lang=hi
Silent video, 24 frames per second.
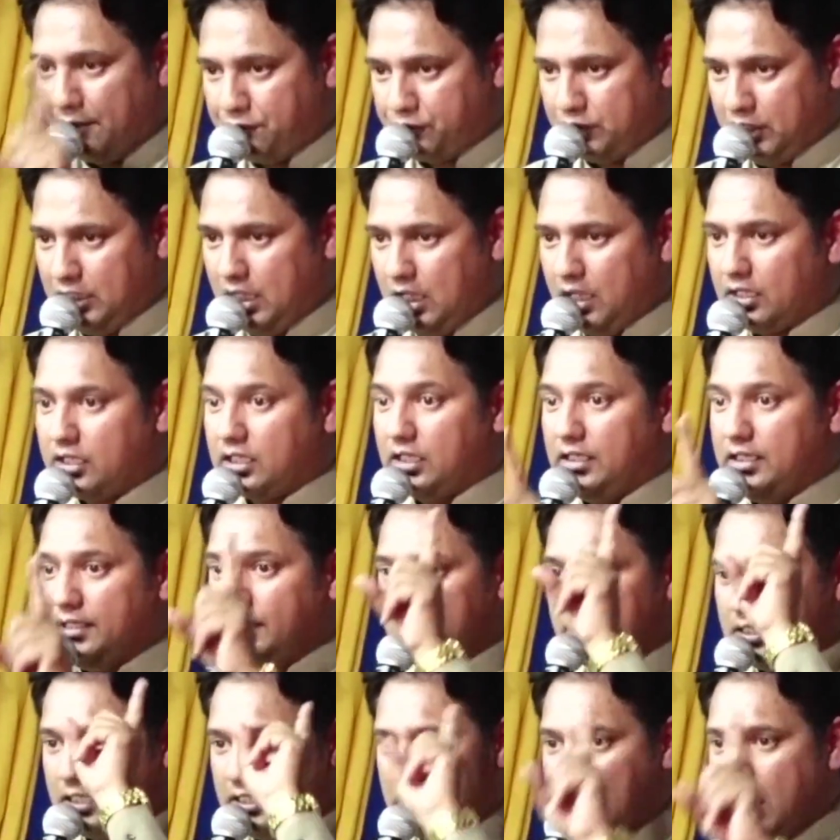किया क्लीन
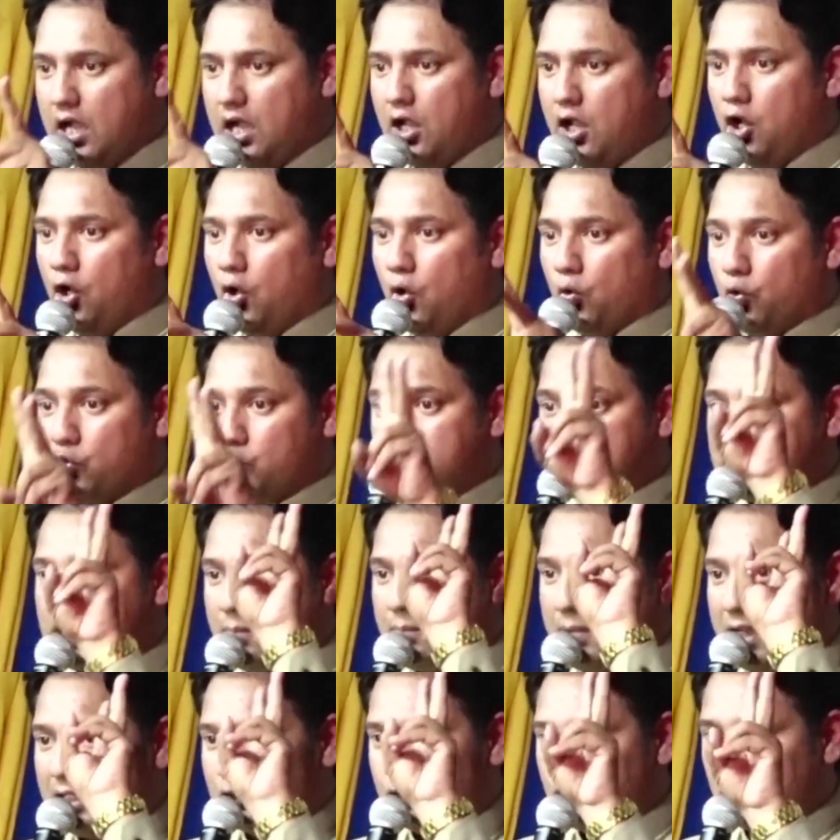किया उसके
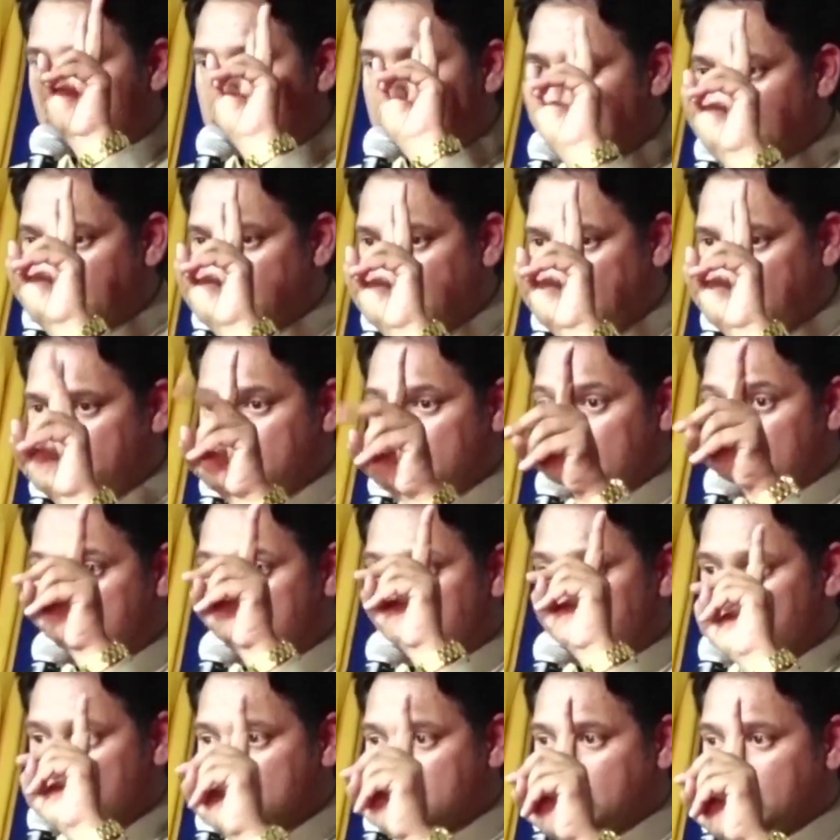बाद दूसरा काम यीशु
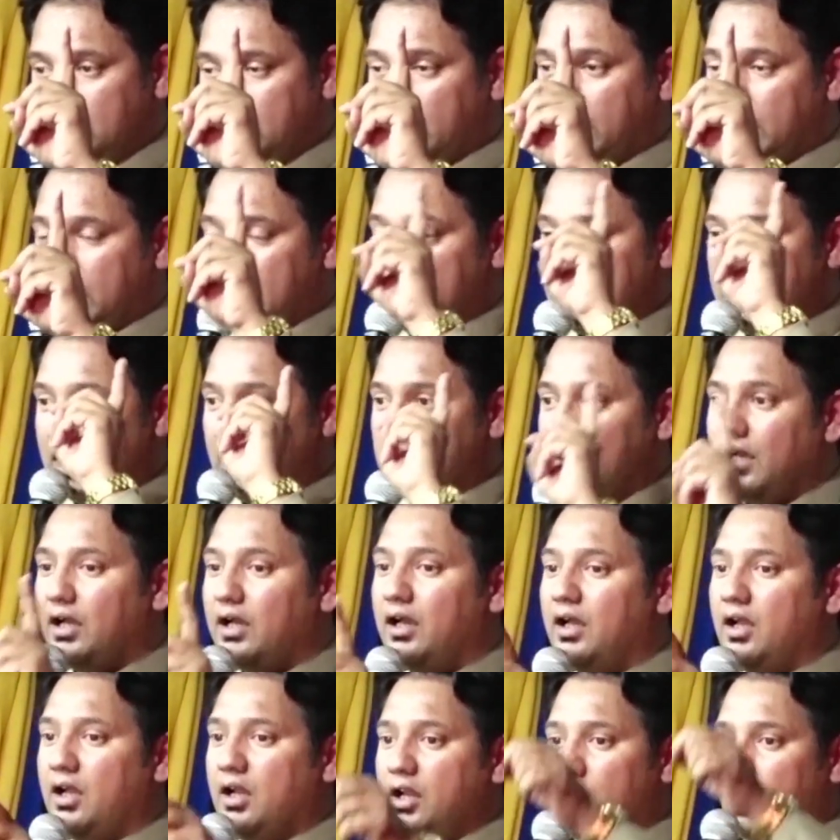मसीह ने किया
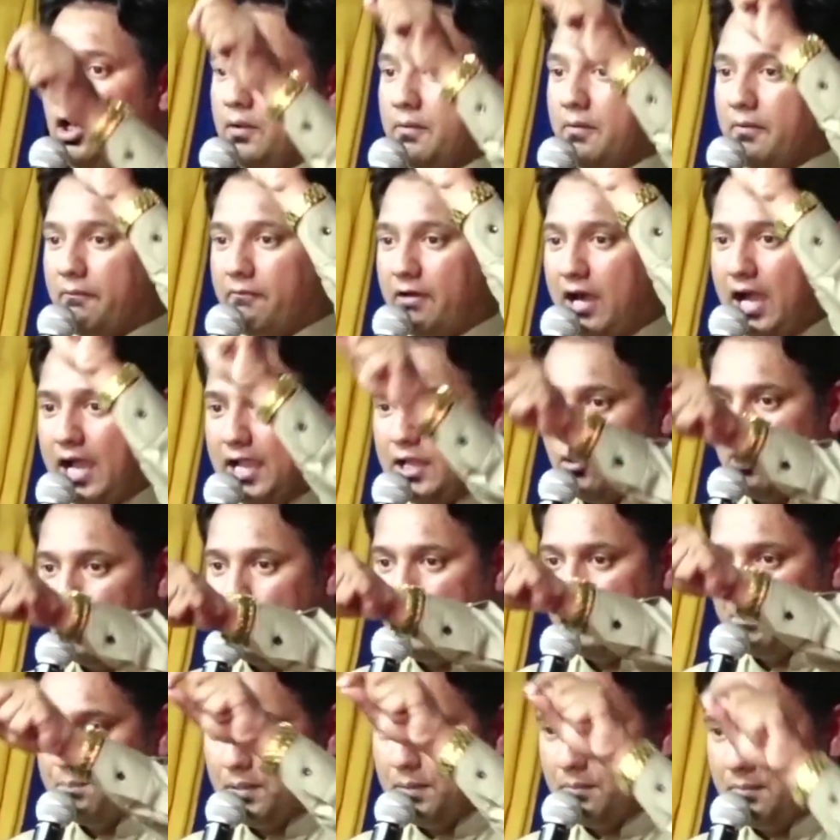वाय हुए
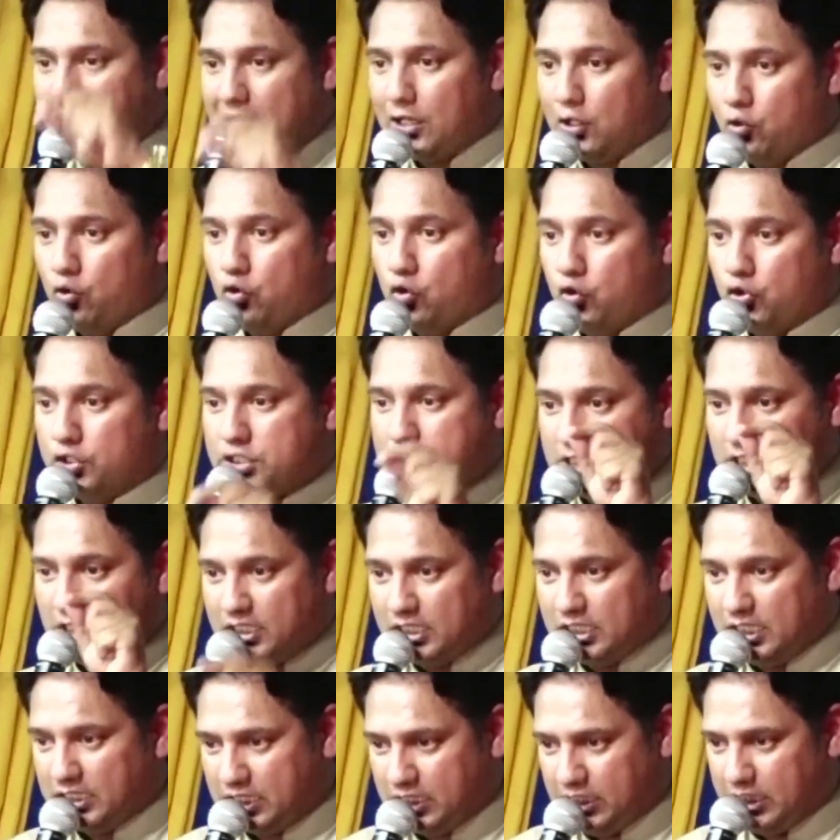बीमारों को चंगा
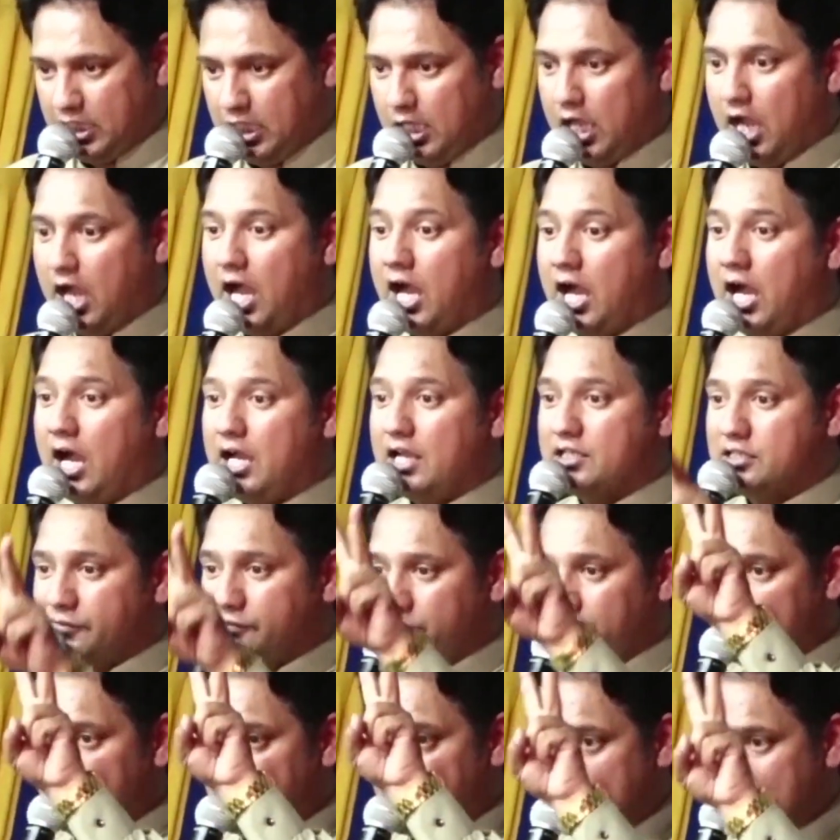किया आज भी
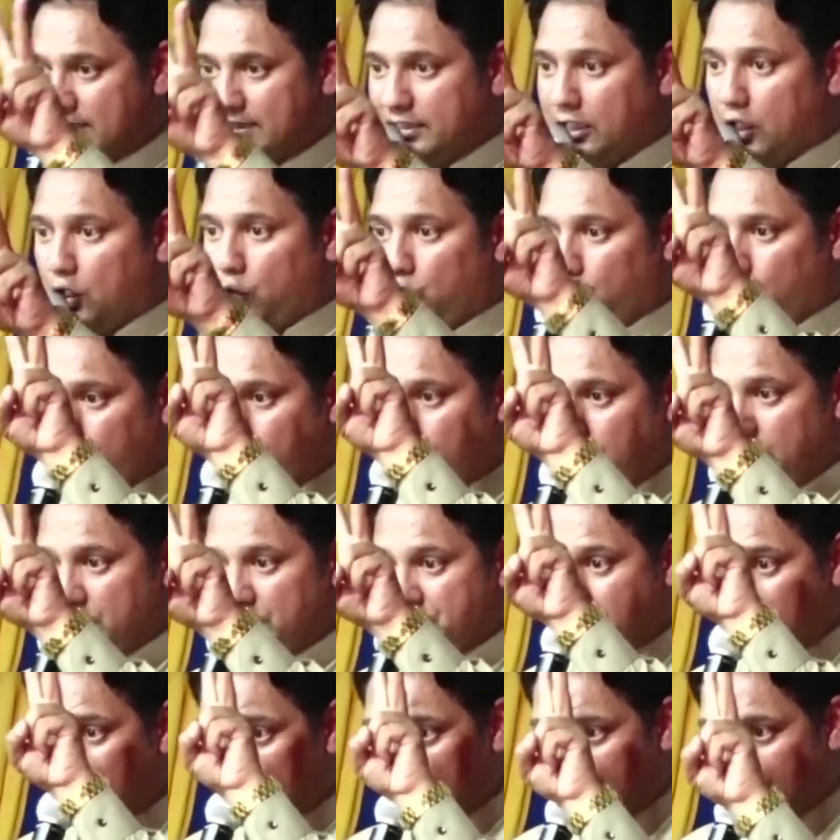ऐसा होने
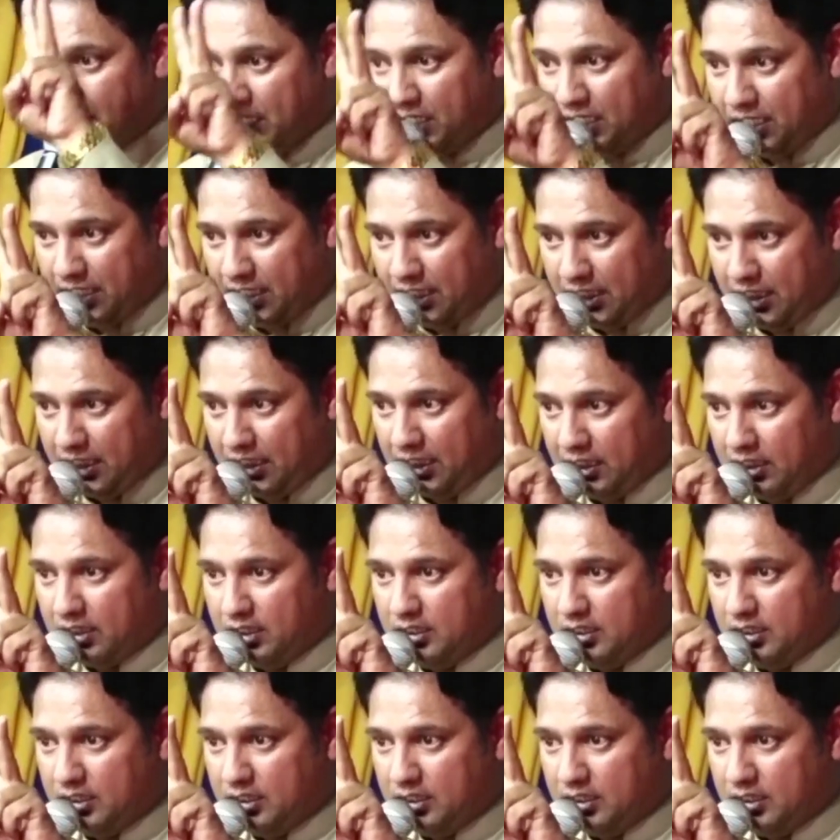जा रहा है